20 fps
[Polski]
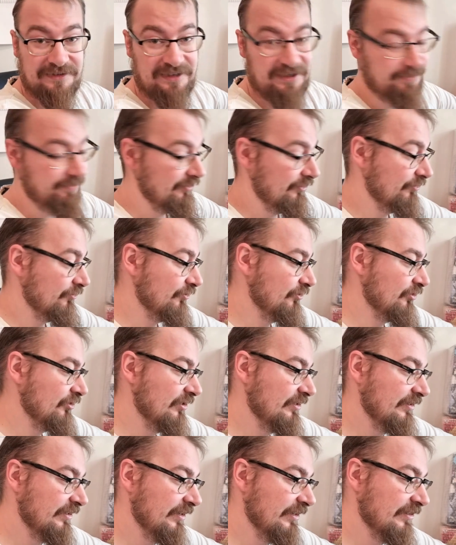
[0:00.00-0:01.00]
Jakby ktoś
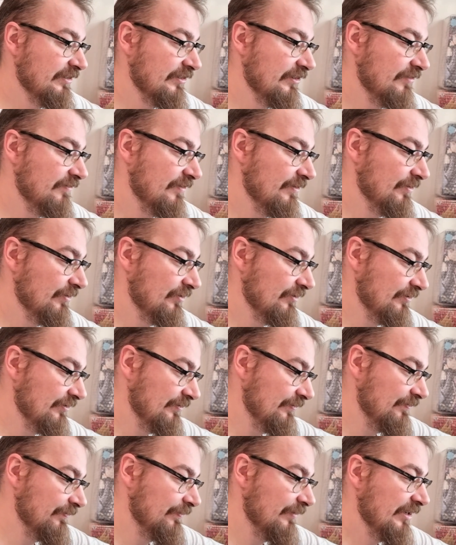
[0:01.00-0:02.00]
się interesował, to
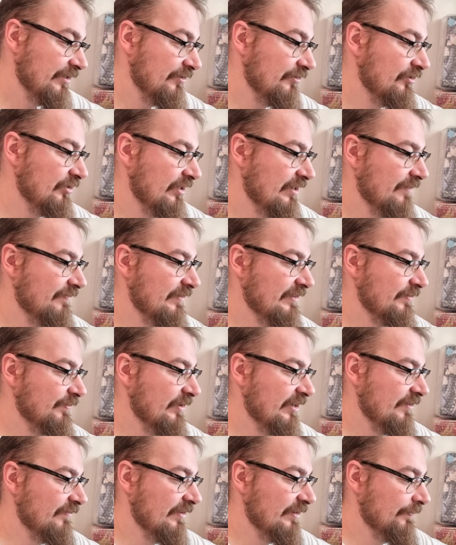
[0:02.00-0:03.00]
jest bardzo ciekawa
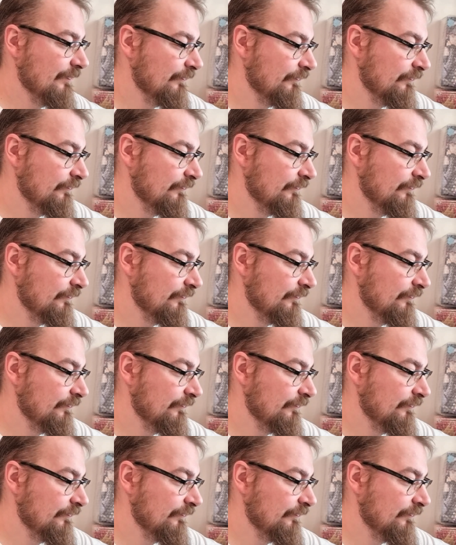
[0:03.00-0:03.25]
sprawa.